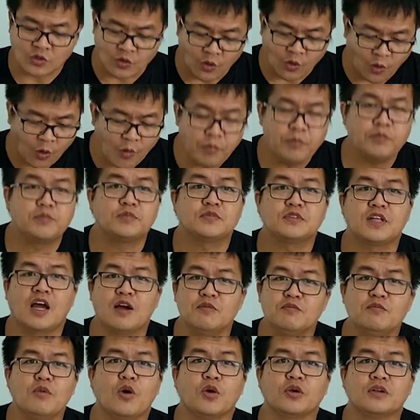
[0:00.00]
ครบ
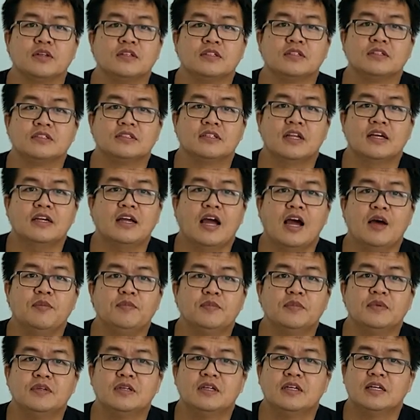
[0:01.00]
ทั้งหมดนะครับ
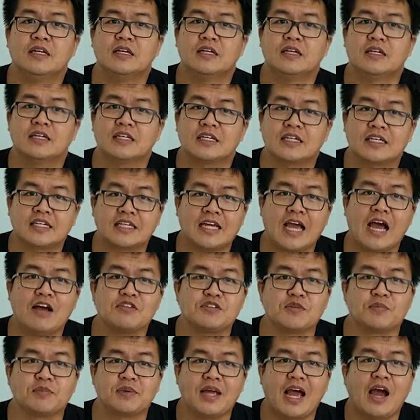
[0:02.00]

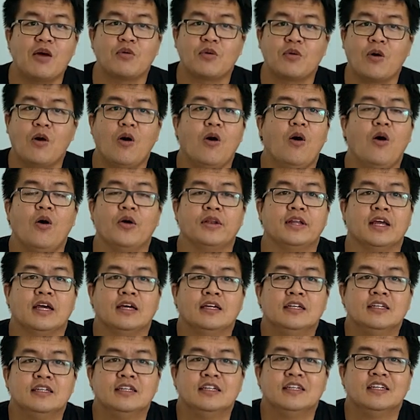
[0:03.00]
99 ข้อเนี่ย
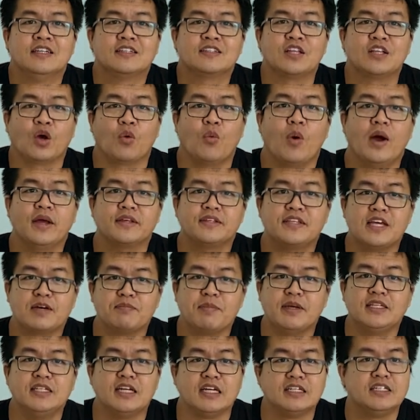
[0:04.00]
แต่ว่ายัง
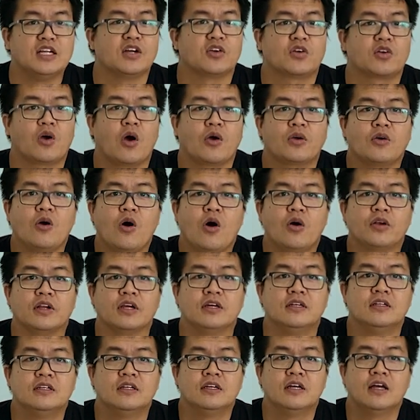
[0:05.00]
ไม่ถึง 100 ข้อ
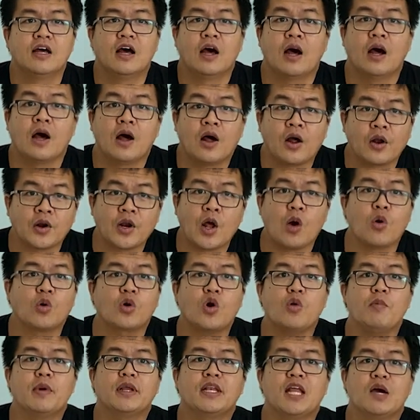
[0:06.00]
เนี่ย เรา
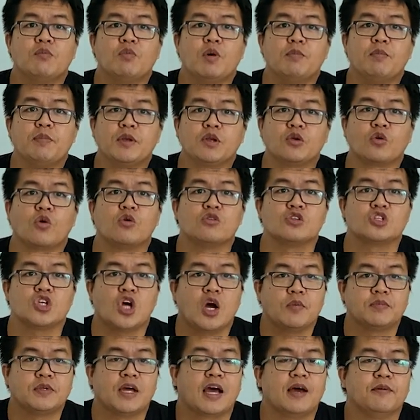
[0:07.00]
ก็ไม่นับว่าเป็นคนช
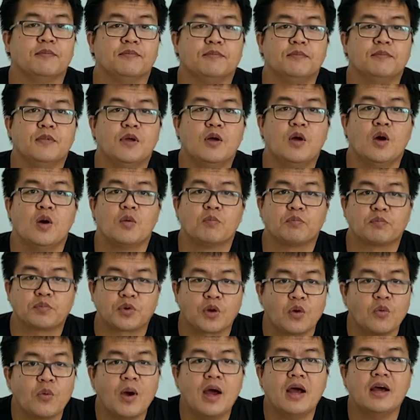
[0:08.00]
อบทำเพ
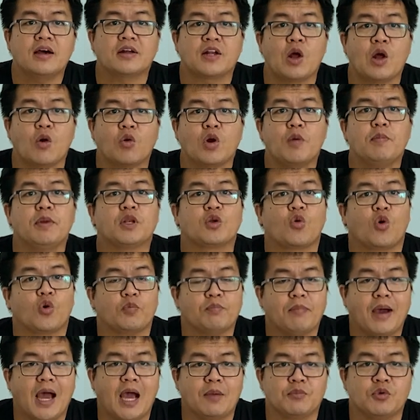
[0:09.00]
ราะว่าเราก็เป็นคน
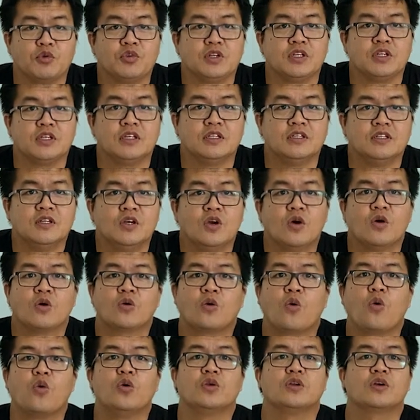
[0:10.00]
บาปอยู่ดี
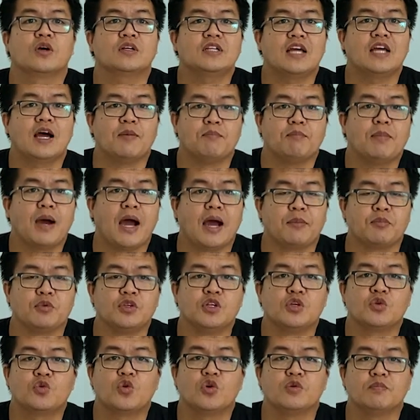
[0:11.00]
คุณก็ทำบาปอ
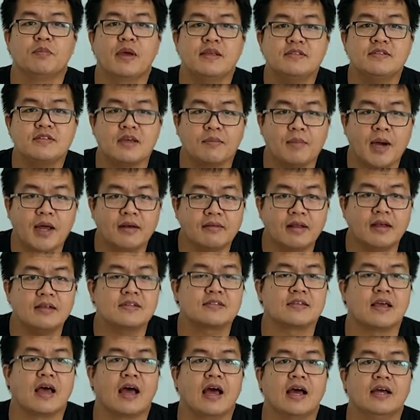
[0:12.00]
ยู่ดี คุณไม่สามารถรัก
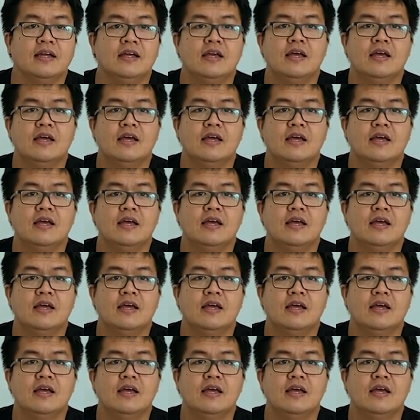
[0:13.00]
ษา